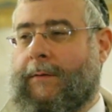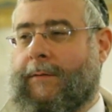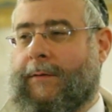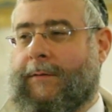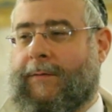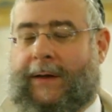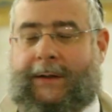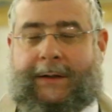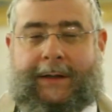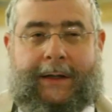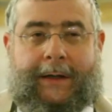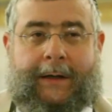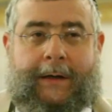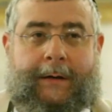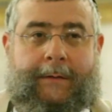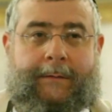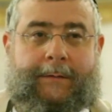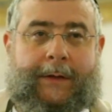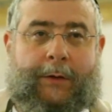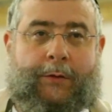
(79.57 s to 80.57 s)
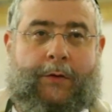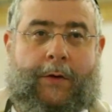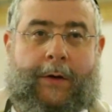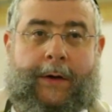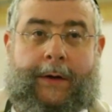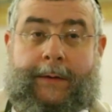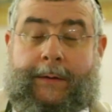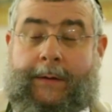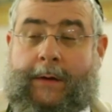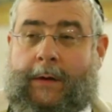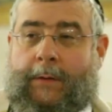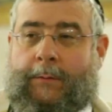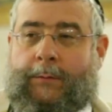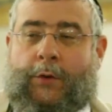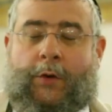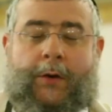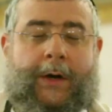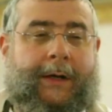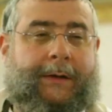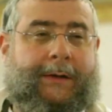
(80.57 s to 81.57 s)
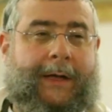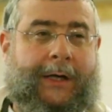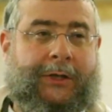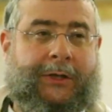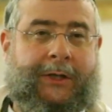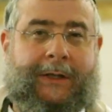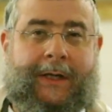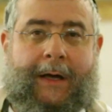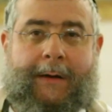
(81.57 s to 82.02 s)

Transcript: в квартиры, в такой многоэтажные